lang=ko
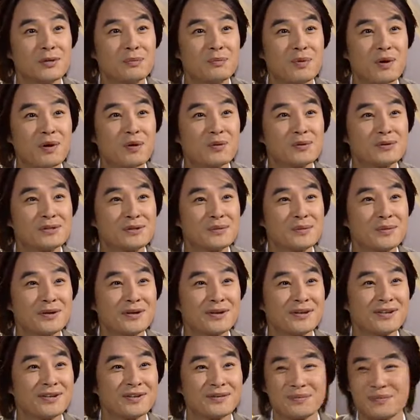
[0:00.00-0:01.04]
그거 빼고
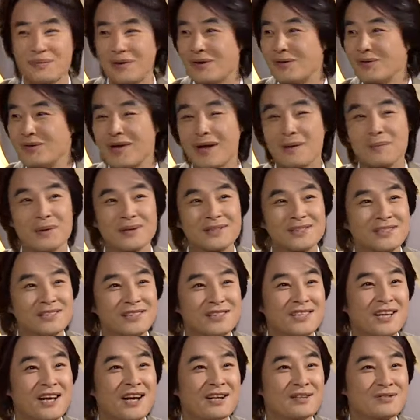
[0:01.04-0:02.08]
그러면 변두리
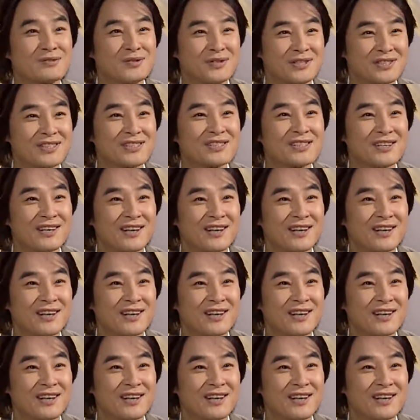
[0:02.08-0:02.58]
아파트는 이사 갈 수